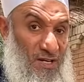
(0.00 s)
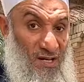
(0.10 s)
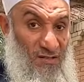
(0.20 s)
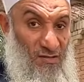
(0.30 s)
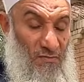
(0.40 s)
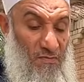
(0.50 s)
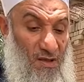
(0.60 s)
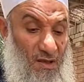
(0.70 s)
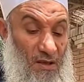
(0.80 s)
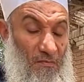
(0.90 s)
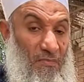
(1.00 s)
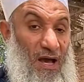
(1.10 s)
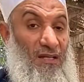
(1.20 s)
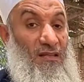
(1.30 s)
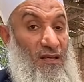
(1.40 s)
من العظام
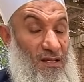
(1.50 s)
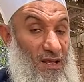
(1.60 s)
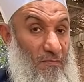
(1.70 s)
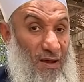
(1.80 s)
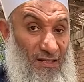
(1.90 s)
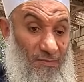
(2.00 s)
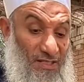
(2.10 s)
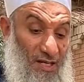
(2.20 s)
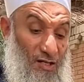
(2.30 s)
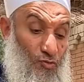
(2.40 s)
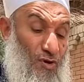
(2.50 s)
بعد ان بعد ما اتكلت